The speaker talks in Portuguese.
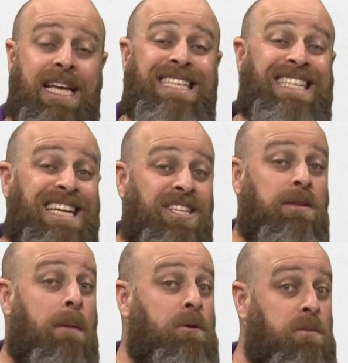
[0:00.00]
Existe
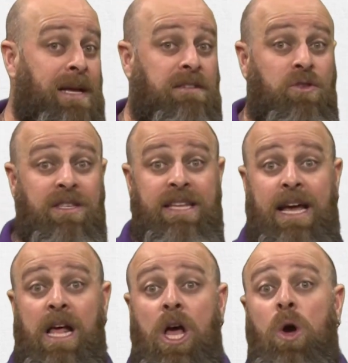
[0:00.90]
também a possibilidade de você
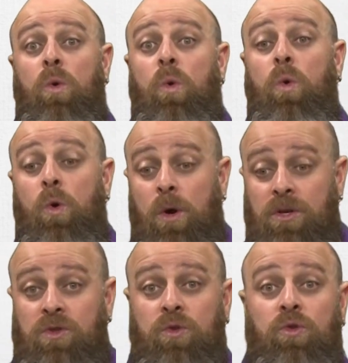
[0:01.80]
ter o
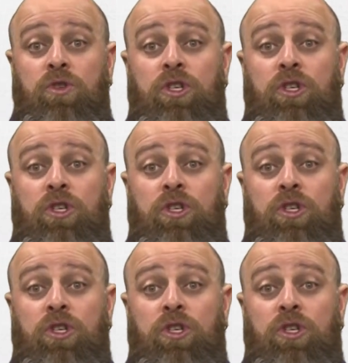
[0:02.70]
uso do